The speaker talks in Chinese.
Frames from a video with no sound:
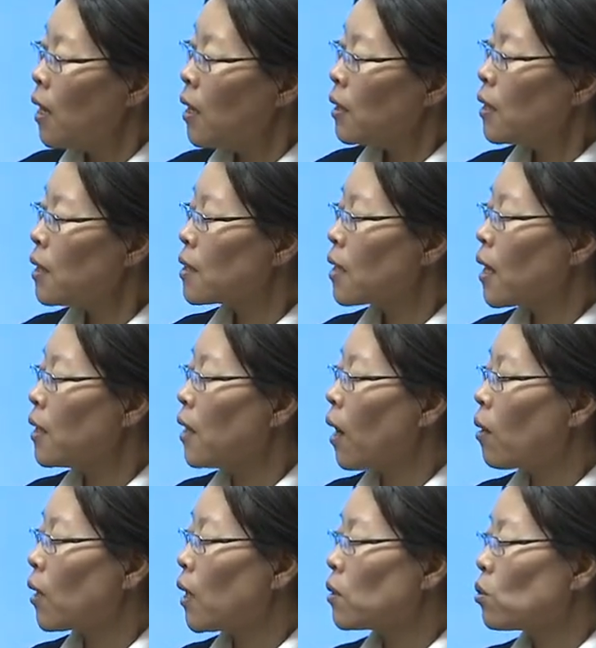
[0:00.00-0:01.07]
第三
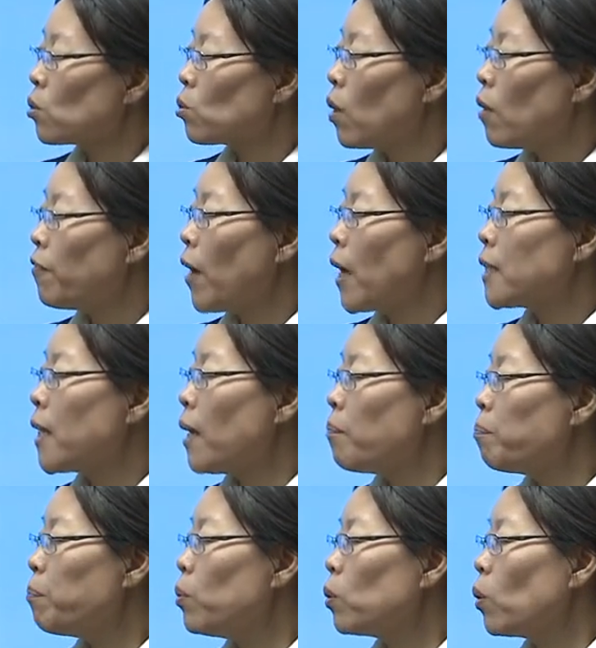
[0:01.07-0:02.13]
条呢，就是说发现
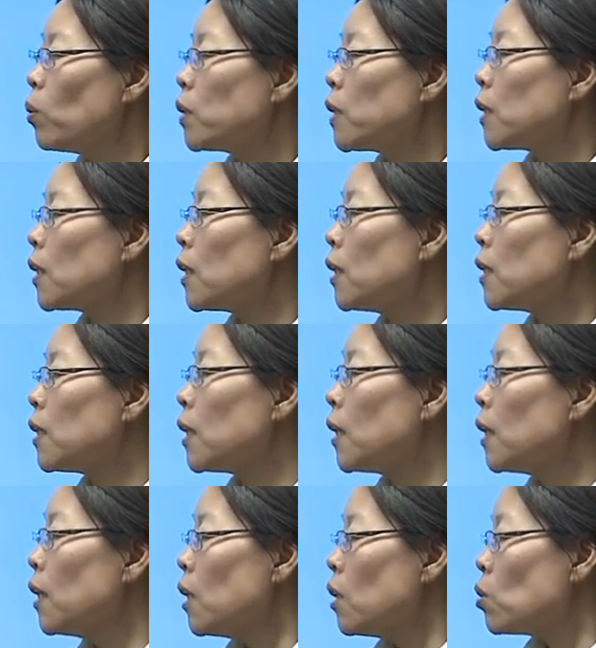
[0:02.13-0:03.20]
不同几何体
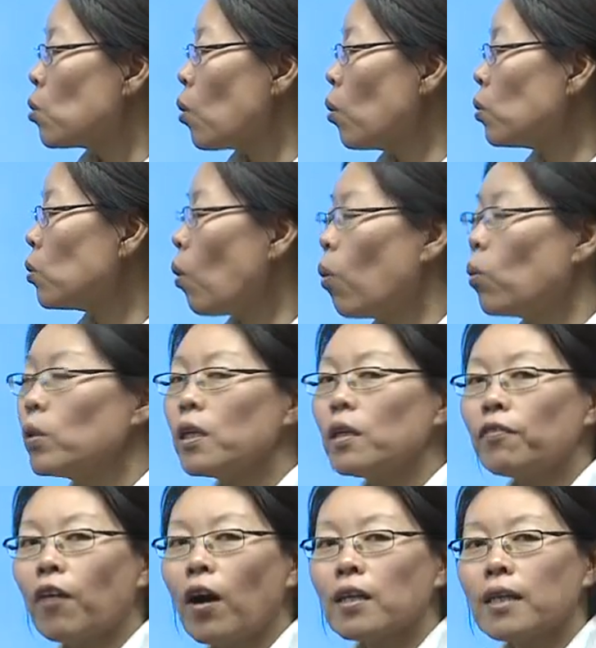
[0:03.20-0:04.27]
从同一
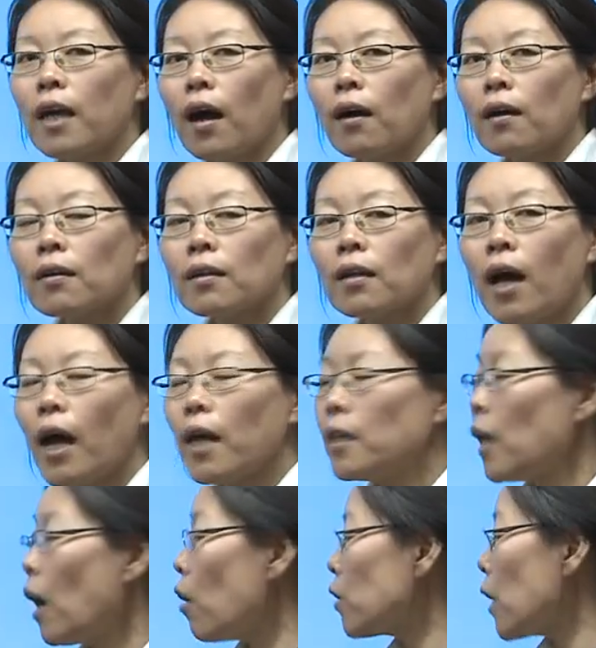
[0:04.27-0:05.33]
方向看
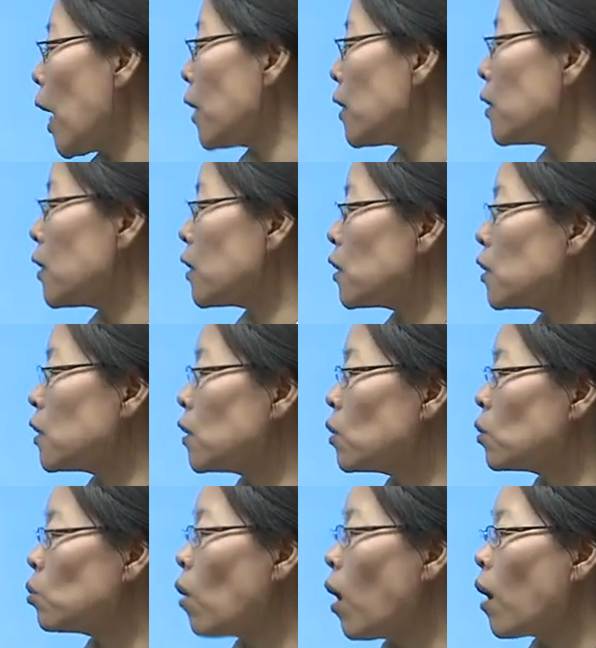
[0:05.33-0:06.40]
到它的那个
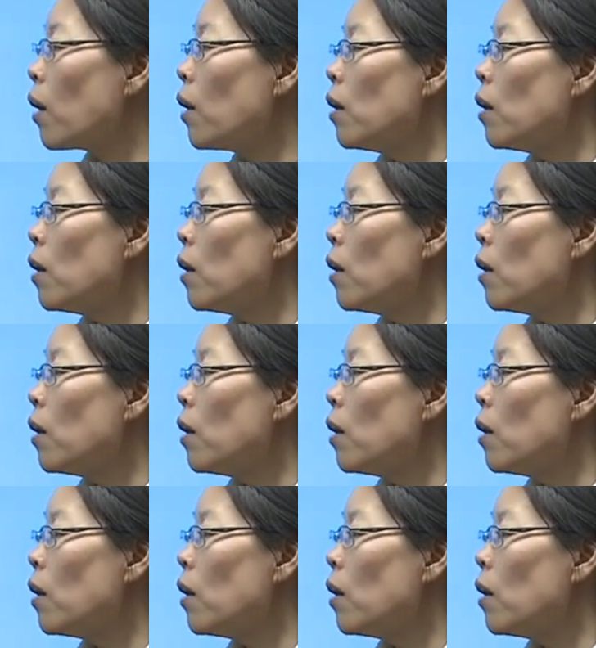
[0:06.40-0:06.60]
形状，